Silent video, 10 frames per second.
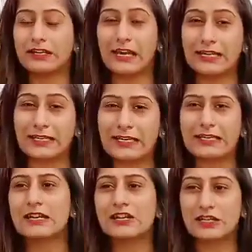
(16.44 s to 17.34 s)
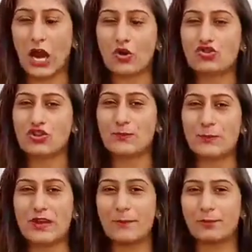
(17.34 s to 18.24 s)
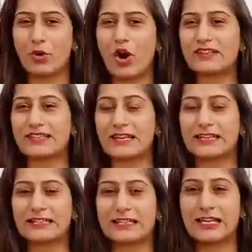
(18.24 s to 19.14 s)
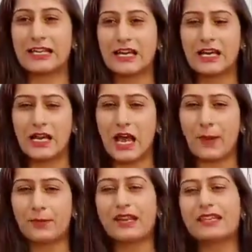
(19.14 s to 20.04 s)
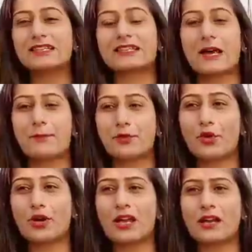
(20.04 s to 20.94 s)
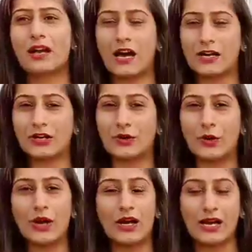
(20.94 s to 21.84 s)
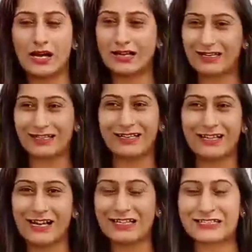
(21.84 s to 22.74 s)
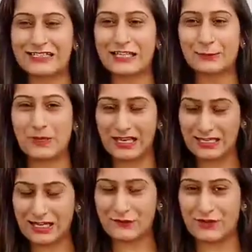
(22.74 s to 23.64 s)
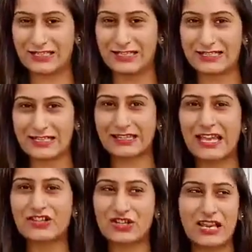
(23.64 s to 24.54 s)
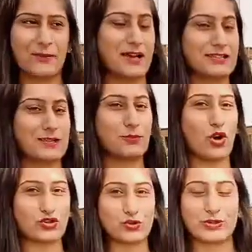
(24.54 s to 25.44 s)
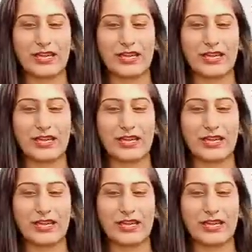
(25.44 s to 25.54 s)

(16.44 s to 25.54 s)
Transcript: गेटेड टाउनशिप में प्लॉट्स खरीद कर अपने सपनों के घर को असलियत में कन्वर्ट कर सकते हैं चलिए हमारे साथ मौजूद